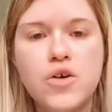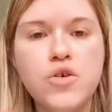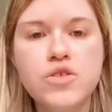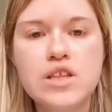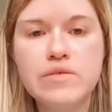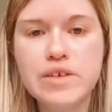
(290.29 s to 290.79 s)

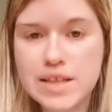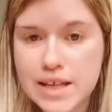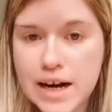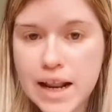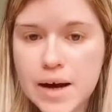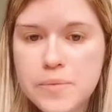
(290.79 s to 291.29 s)

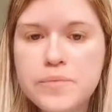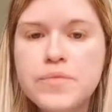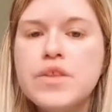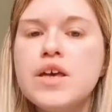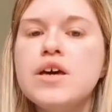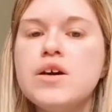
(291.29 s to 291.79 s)
condividerla
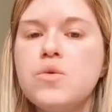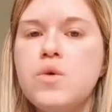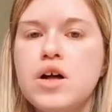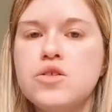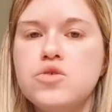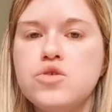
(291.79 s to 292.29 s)

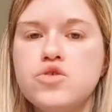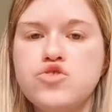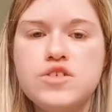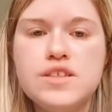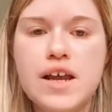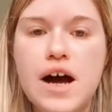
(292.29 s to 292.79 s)
quando
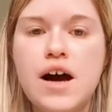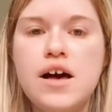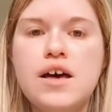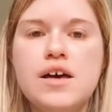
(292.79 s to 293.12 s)
ci sarà,